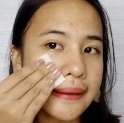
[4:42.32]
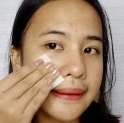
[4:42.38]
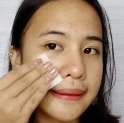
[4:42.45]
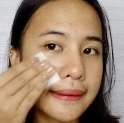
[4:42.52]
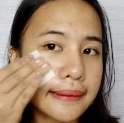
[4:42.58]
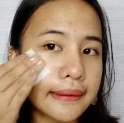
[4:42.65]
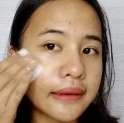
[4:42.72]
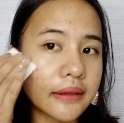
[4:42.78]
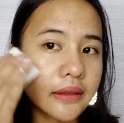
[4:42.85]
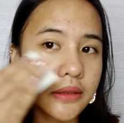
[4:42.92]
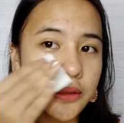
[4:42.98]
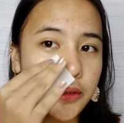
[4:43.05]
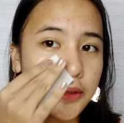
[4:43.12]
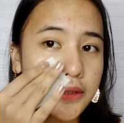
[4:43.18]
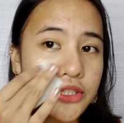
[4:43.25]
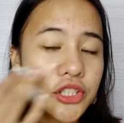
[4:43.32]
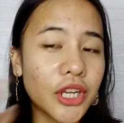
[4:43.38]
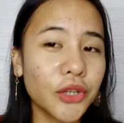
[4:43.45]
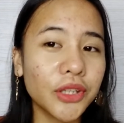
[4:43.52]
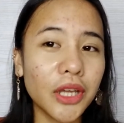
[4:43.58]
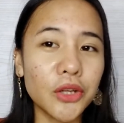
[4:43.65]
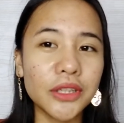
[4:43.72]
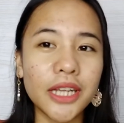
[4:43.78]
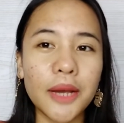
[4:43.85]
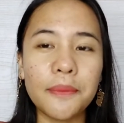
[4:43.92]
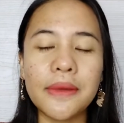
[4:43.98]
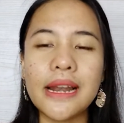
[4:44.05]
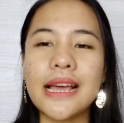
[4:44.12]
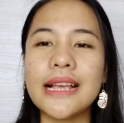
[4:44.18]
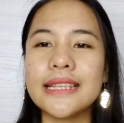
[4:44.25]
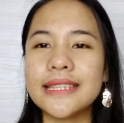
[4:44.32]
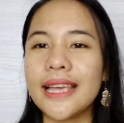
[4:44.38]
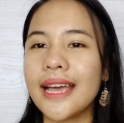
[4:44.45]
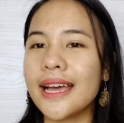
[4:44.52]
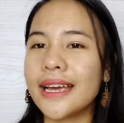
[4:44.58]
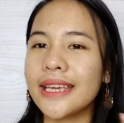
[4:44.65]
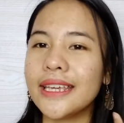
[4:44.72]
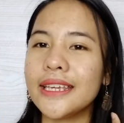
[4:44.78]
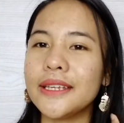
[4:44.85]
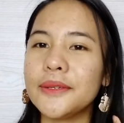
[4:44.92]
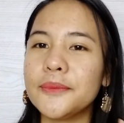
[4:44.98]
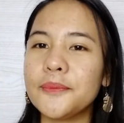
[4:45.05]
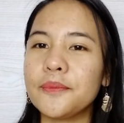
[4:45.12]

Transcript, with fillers: Mm, mm-hmm. shout out nga pala sa aking